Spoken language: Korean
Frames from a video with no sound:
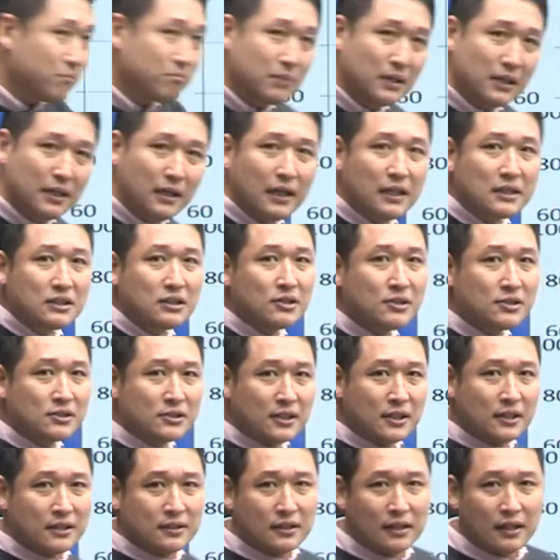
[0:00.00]
밀레니얼
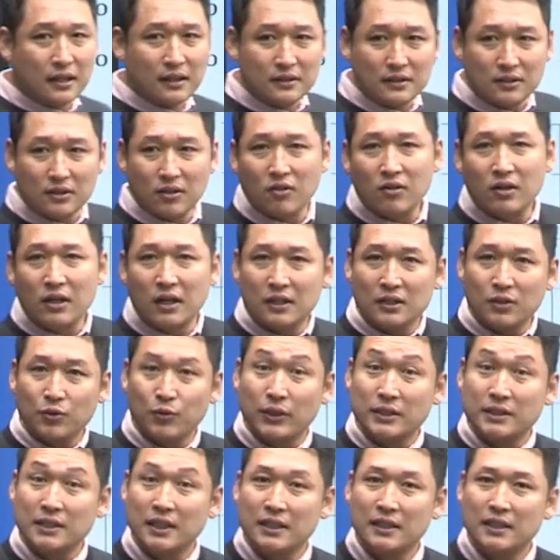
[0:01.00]
세대의 역할이
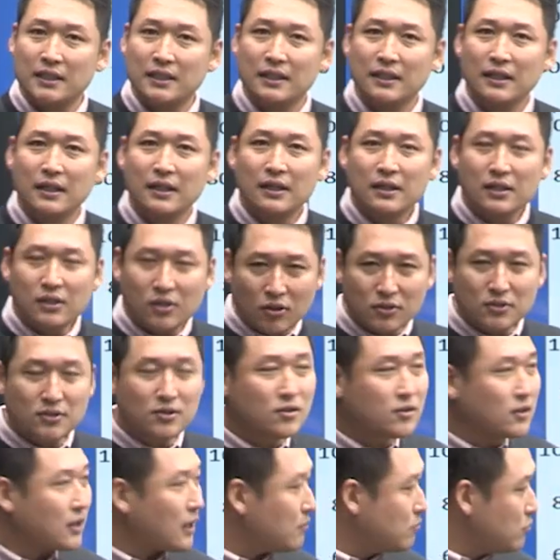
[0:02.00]
굉장히
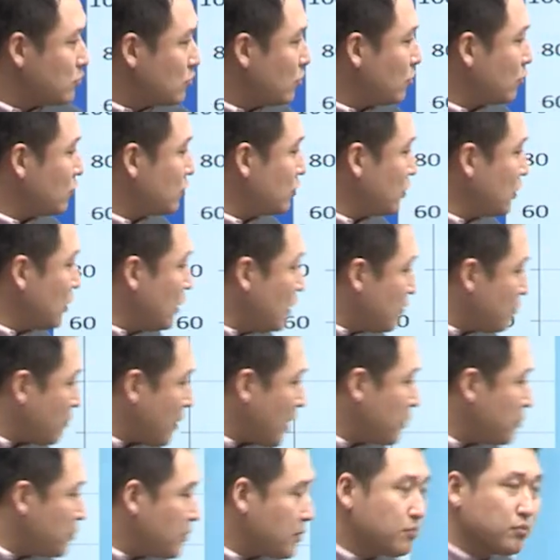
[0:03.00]
컸었다. 물론
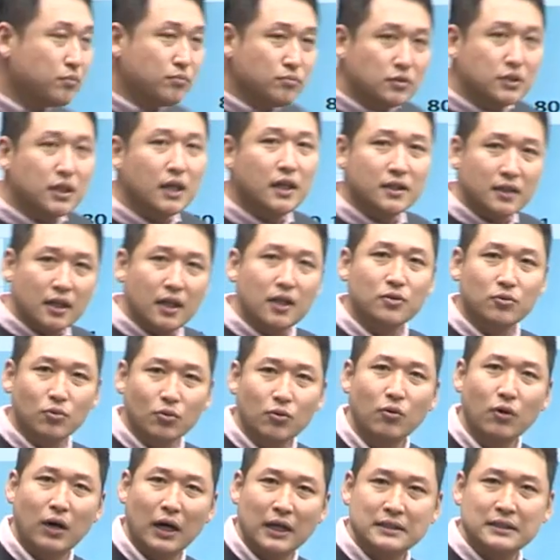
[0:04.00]
베이비붐
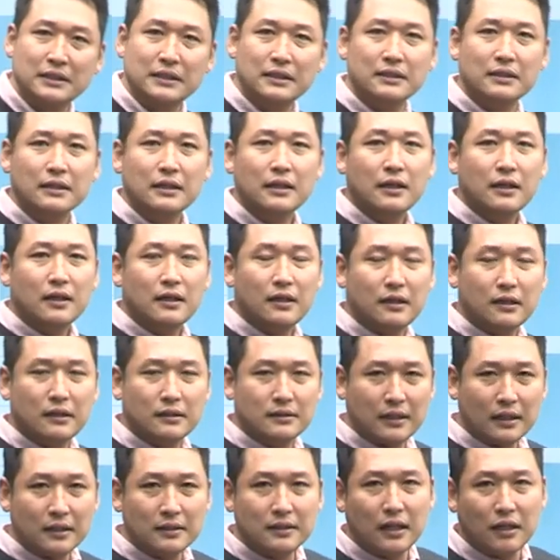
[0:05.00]
세대도 아직 어,
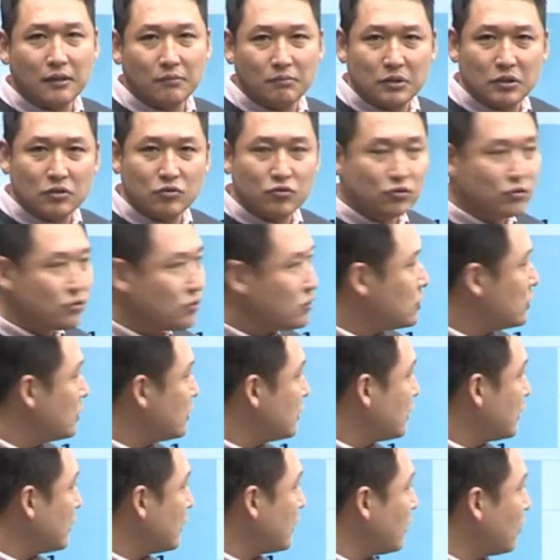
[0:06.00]
상당 비중
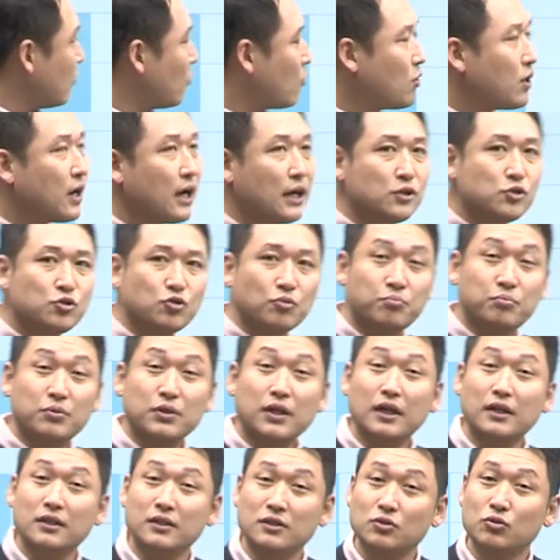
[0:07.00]
어, 온라인
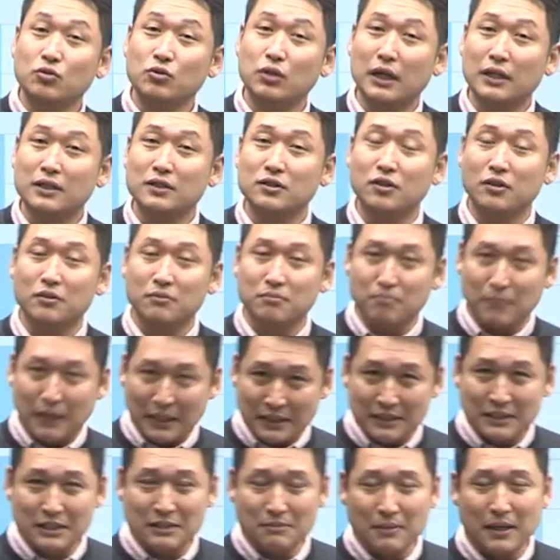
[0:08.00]
쇼핑에 의존하는 건
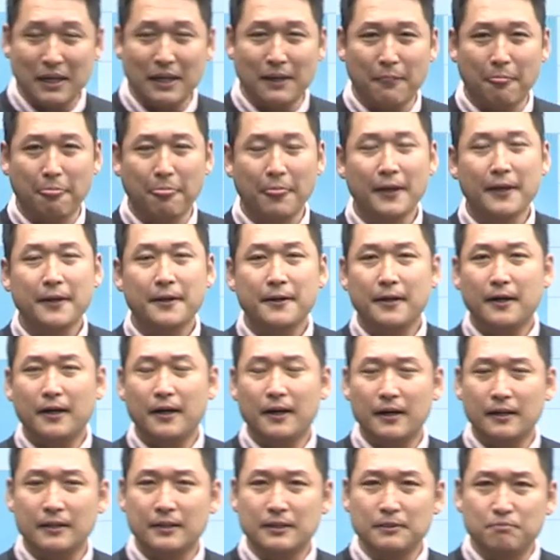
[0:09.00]
맞지만
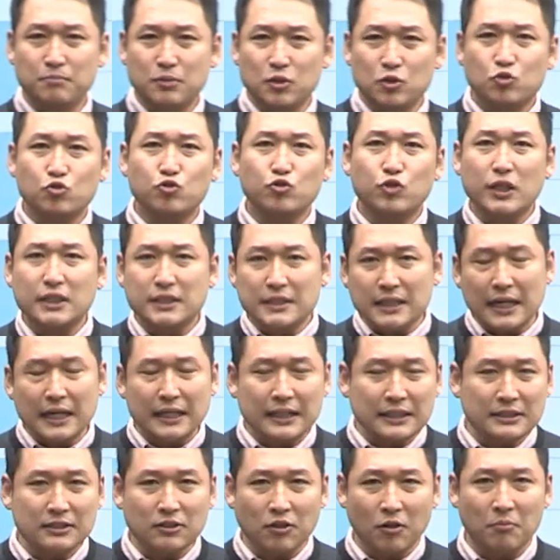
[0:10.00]
어, 그 비중의
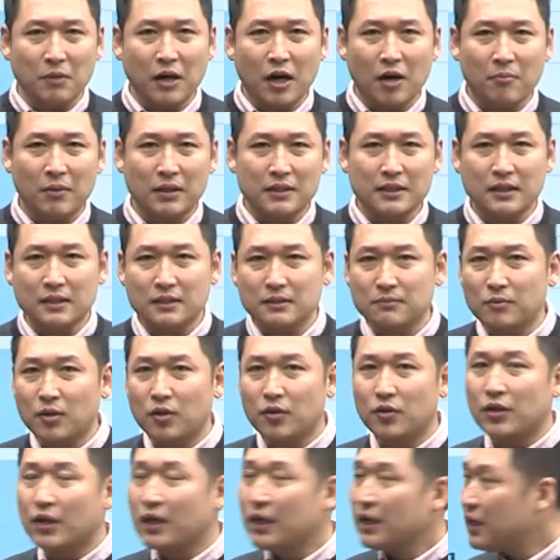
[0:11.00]
차이는 어마어마하다.
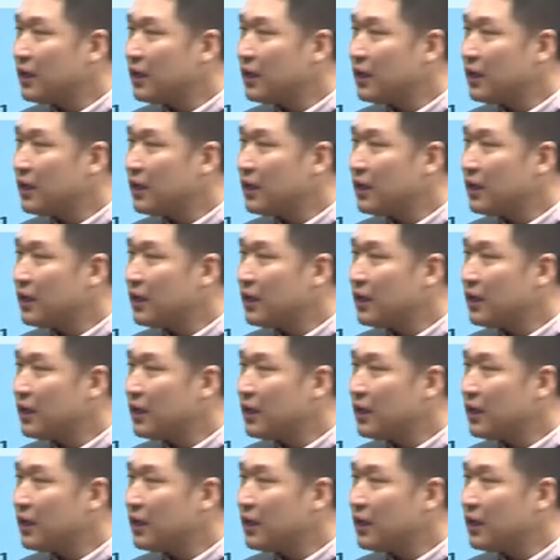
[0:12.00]
그러면